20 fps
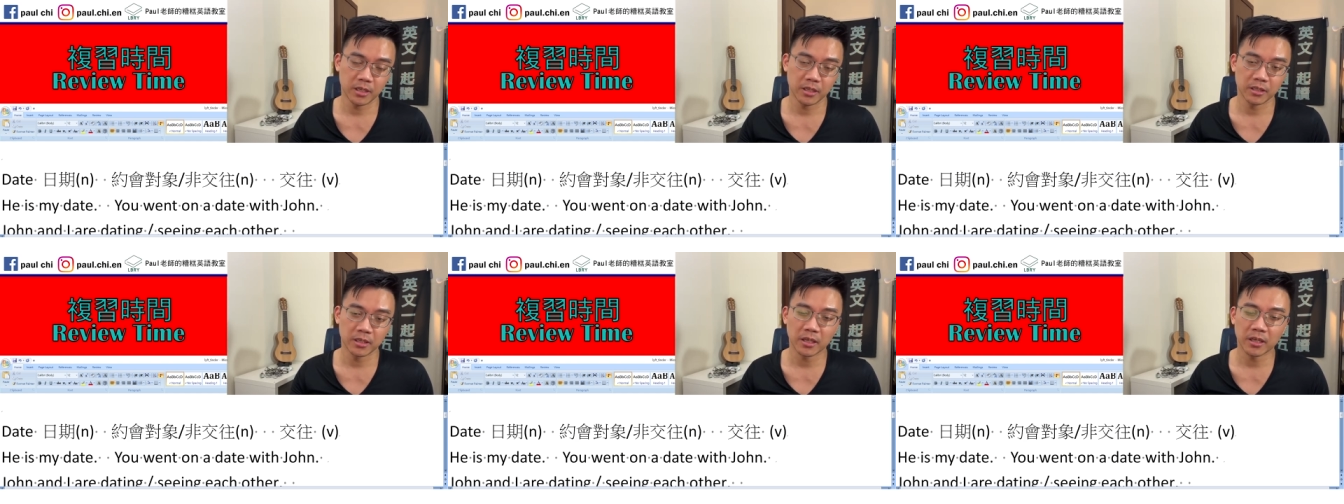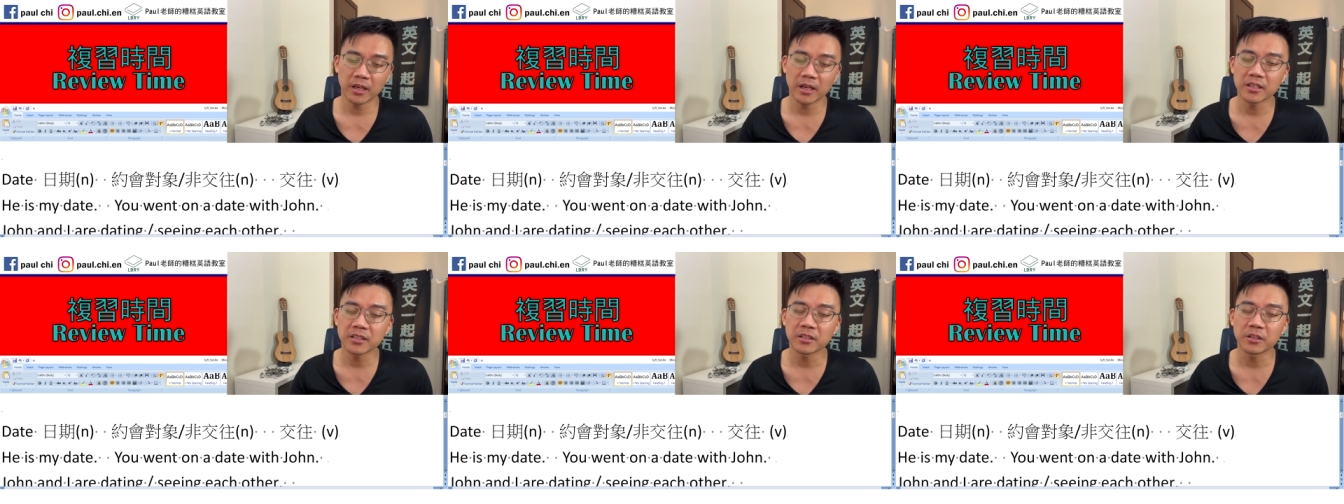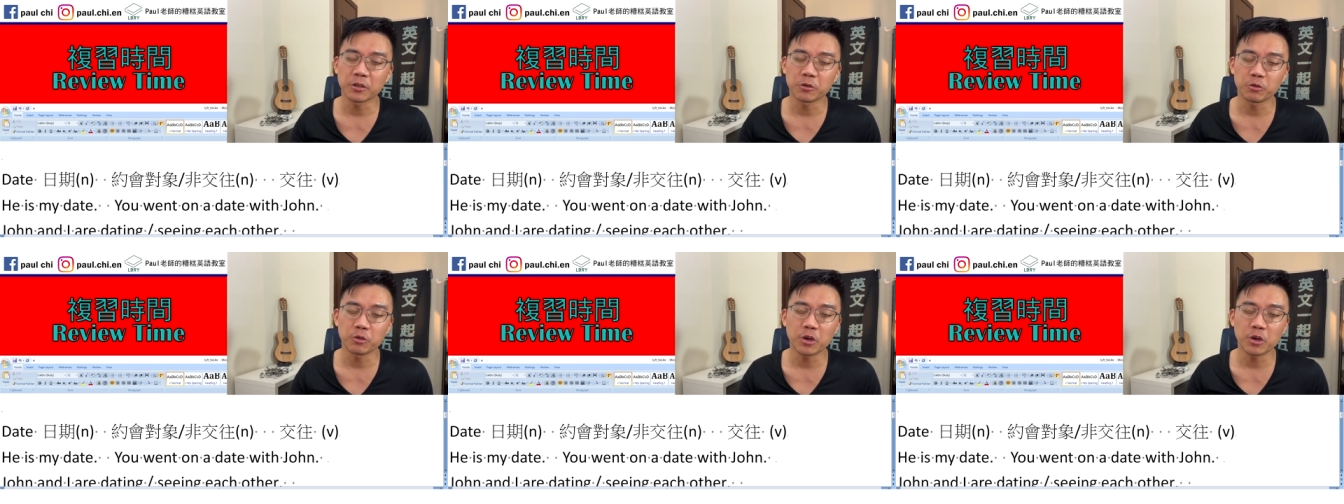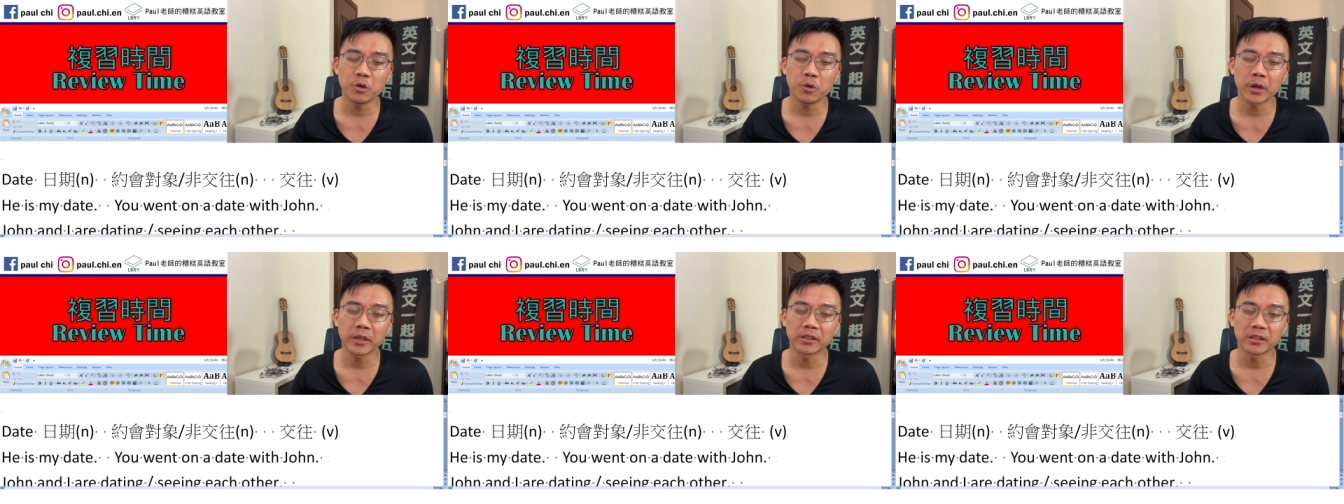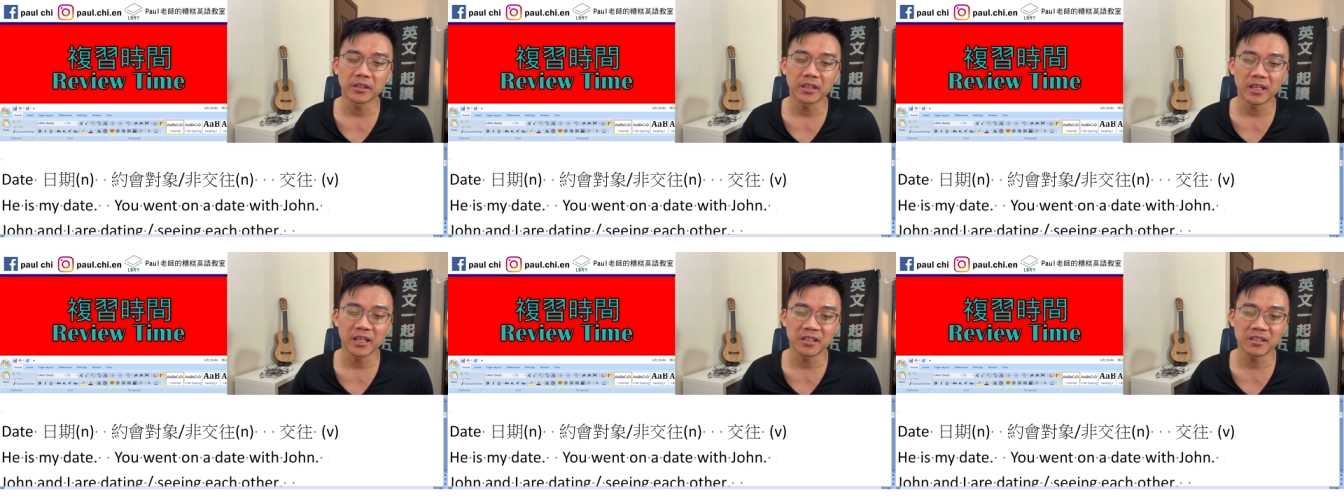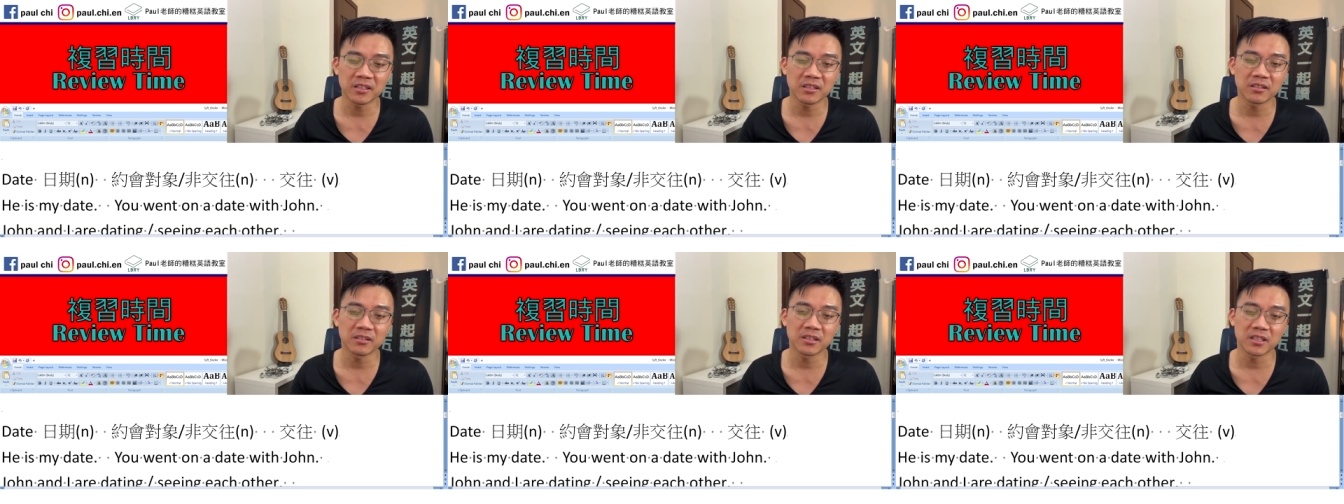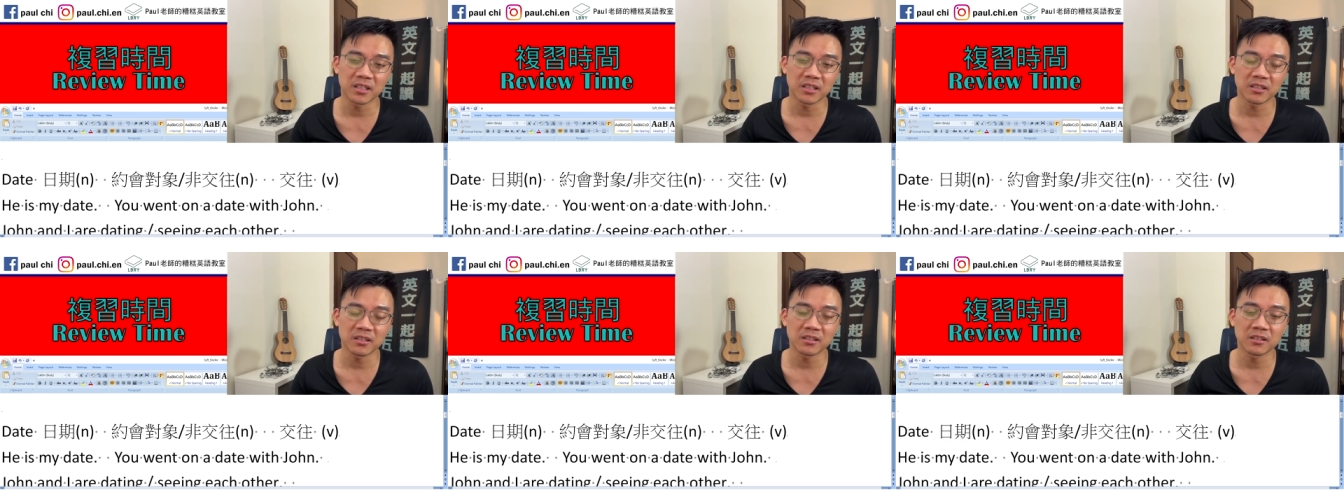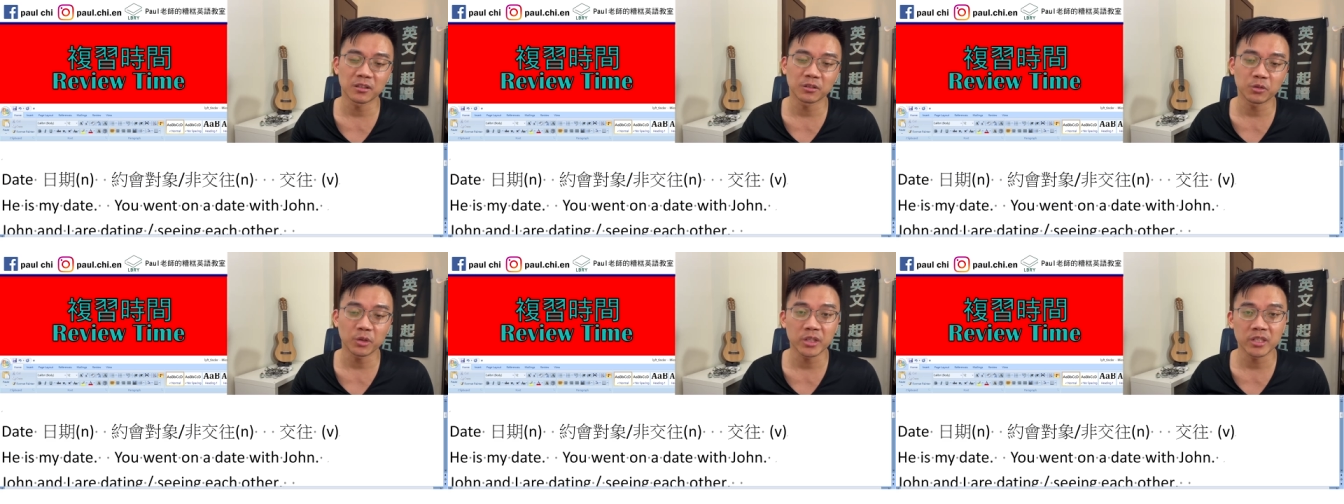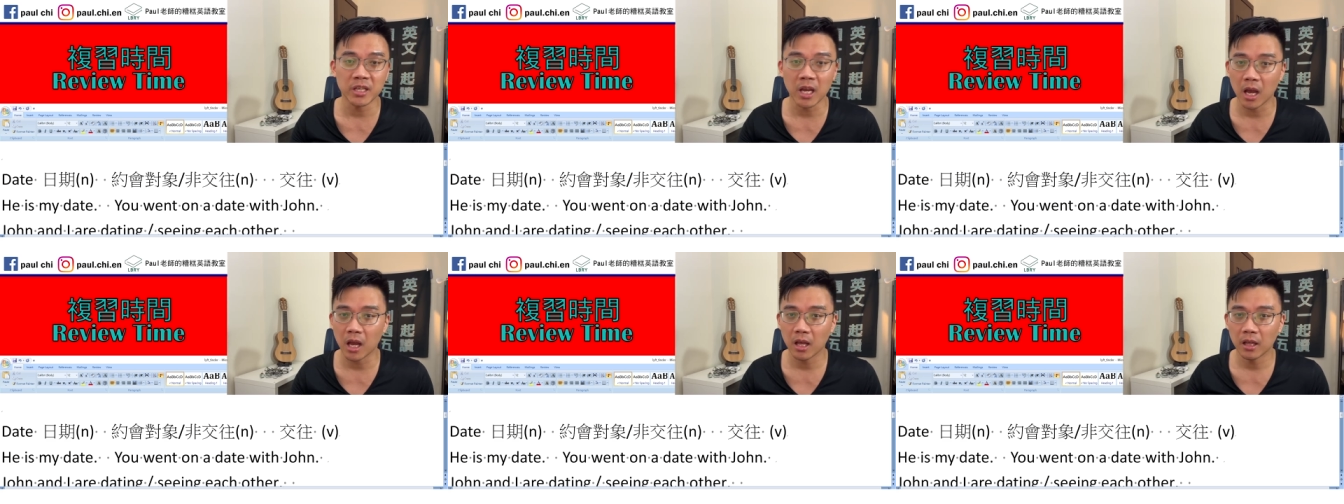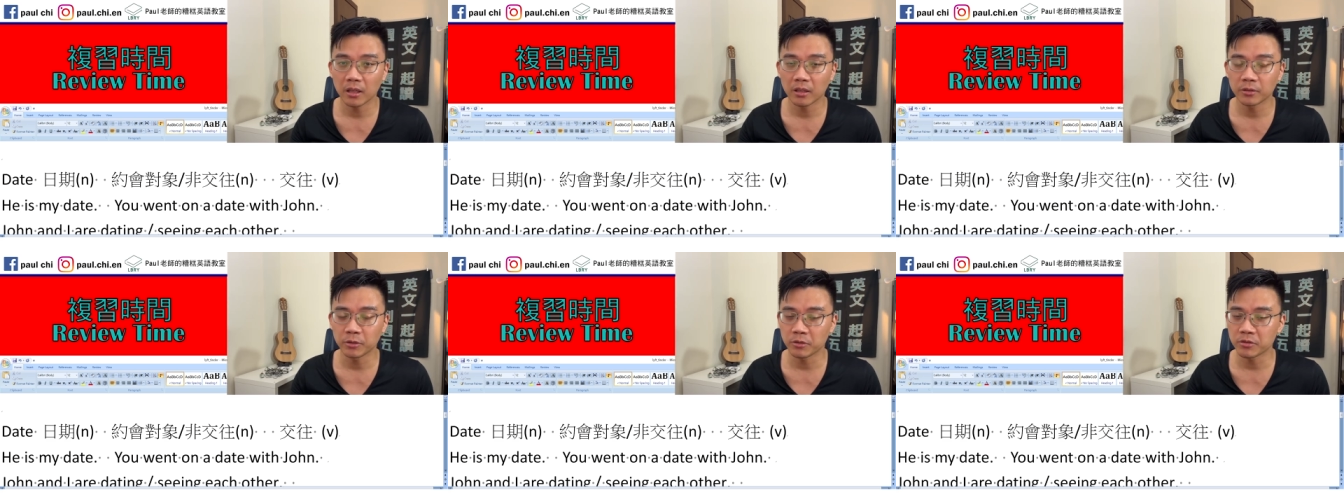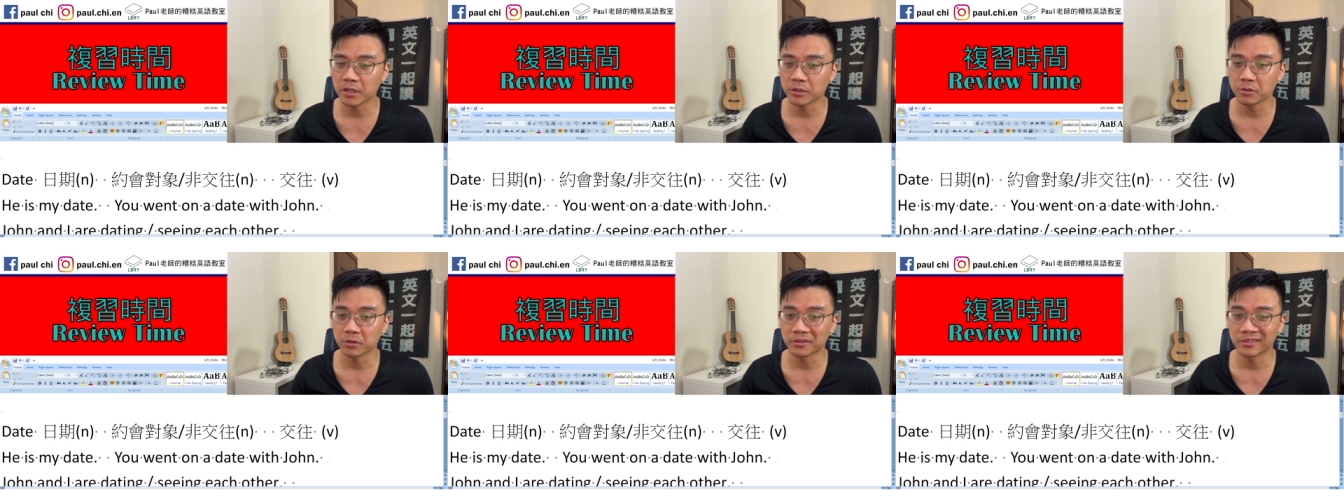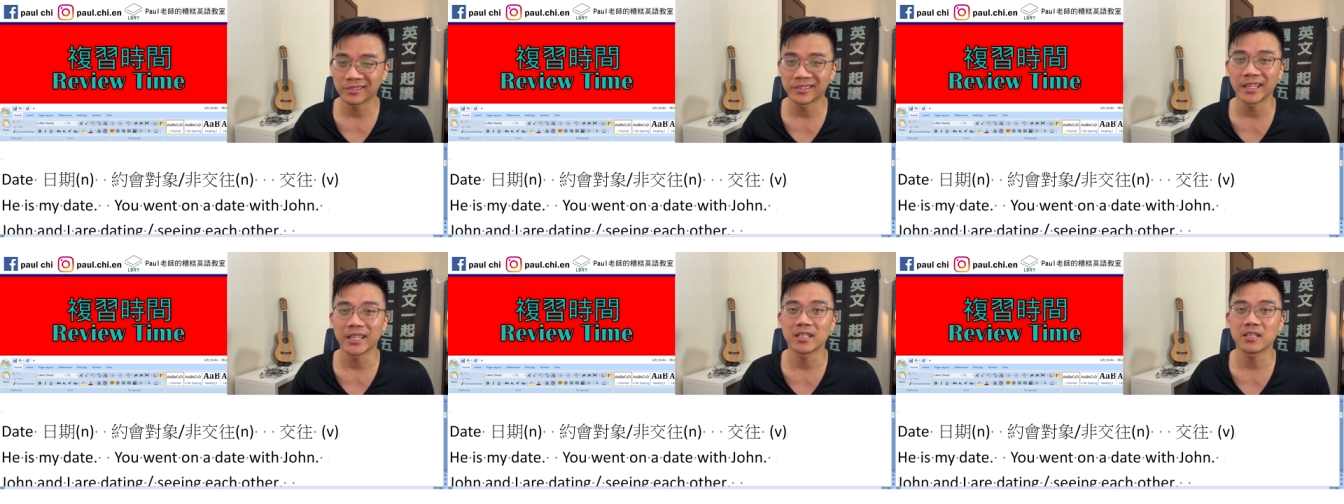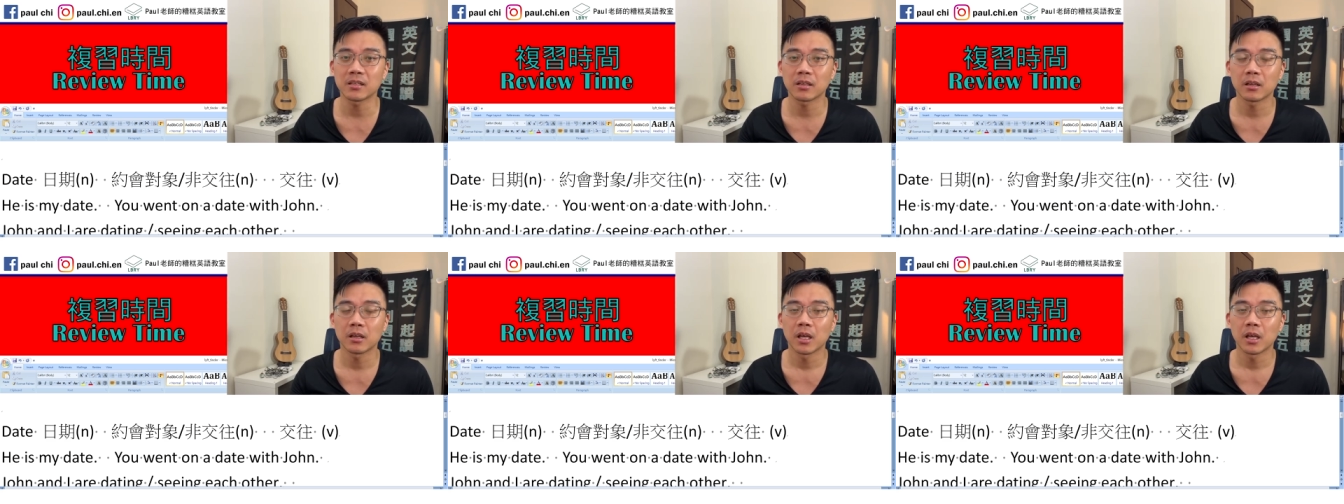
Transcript: 也可以是你约会的一次几次的对象，都叫做 date。